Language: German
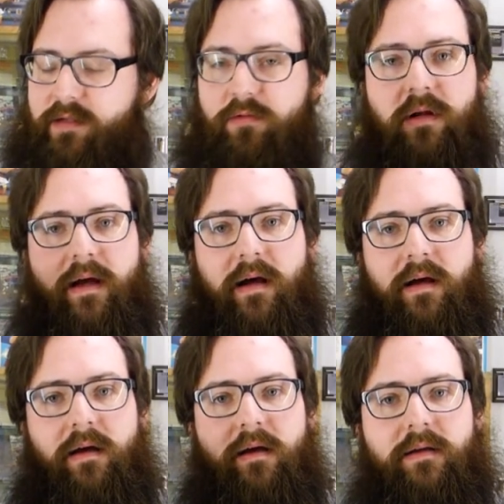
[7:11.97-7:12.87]
so ein
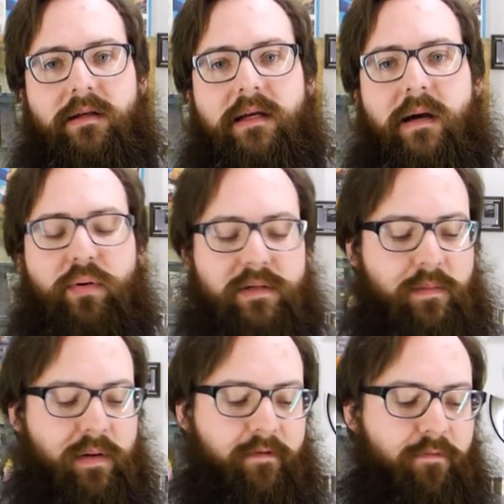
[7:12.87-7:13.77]
kleiner, äh, niedlicher
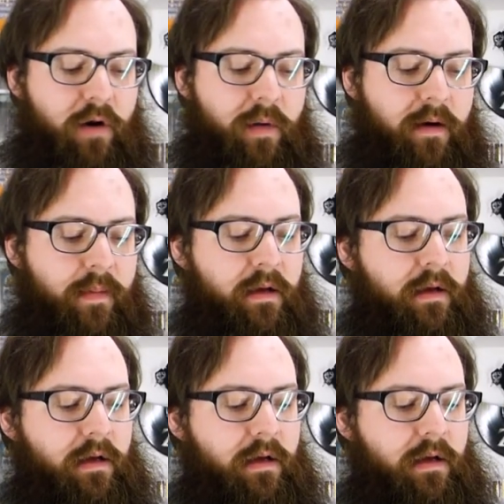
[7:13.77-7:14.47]
Puzzle-Plattformer,